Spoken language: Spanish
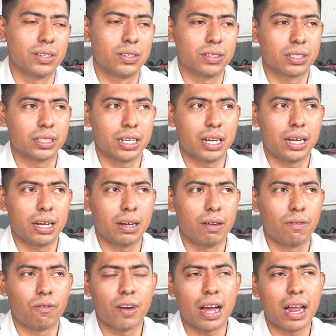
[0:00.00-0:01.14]
o sea,
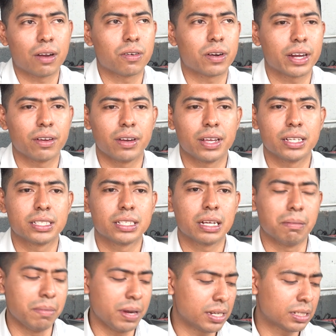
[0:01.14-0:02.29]
fue algo que yo le decía,
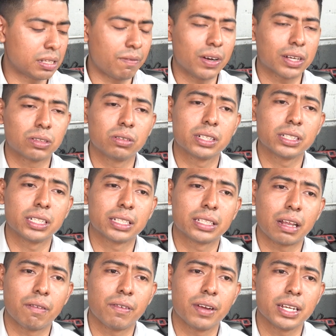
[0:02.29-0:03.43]
ve esta factura de
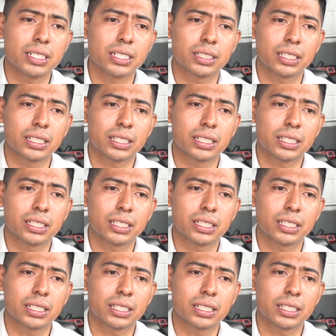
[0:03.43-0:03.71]
tal fecha,